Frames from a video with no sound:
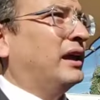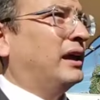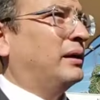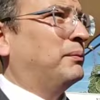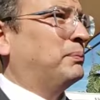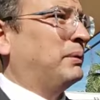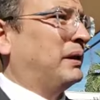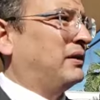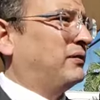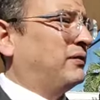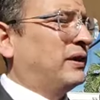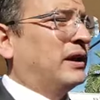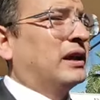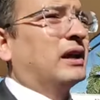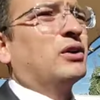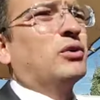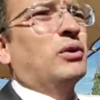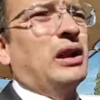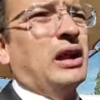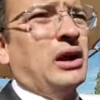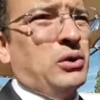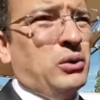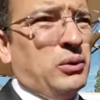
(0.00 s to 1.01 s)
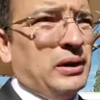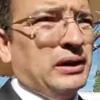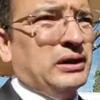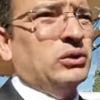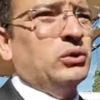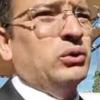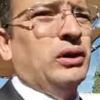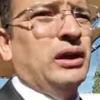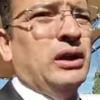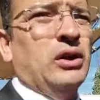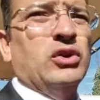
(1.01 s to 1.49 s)
en periférico de la
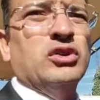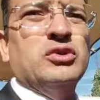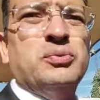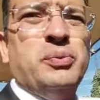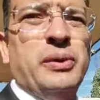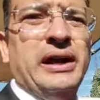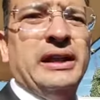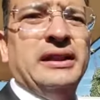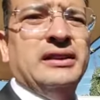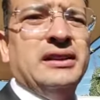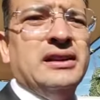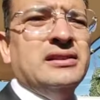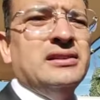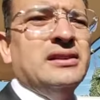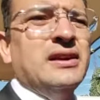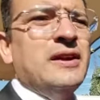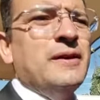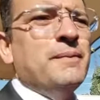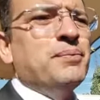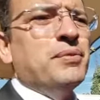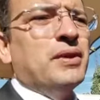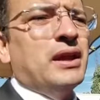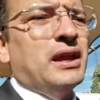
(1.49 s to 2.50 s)
juventud en los puentes